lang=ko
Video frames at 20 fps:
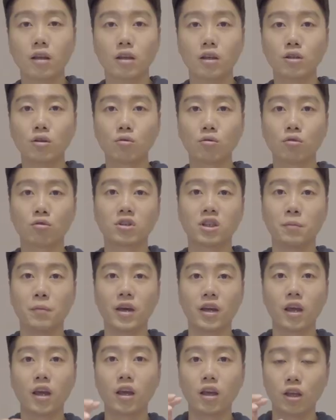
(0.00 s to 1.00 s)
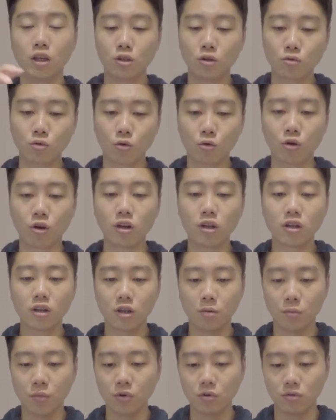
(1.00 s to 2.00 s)
이 정도 금액에 이 정도
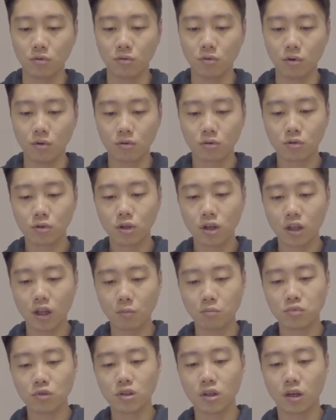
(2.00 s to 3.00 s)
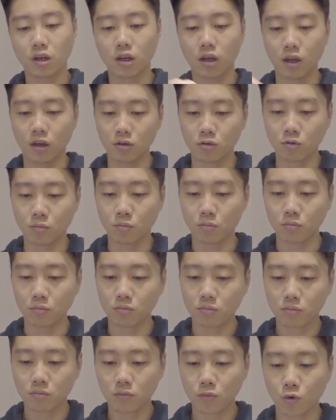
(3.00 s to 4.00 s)
퀄리티면 어, 크게 나쁘지 않게 좀
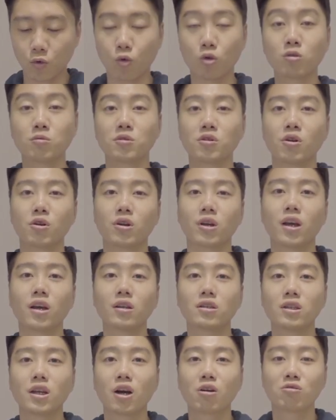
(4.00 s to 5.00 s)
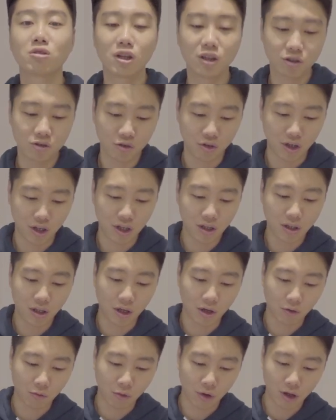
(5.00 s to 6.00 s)
고급스럽게 차고 다닐 수
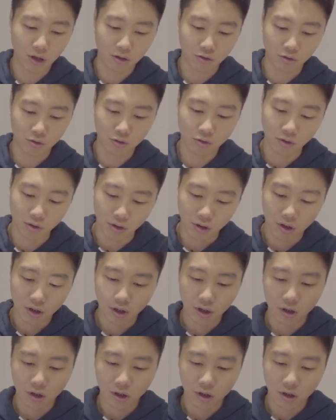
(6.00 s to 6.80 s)
있겠다라고 해가지고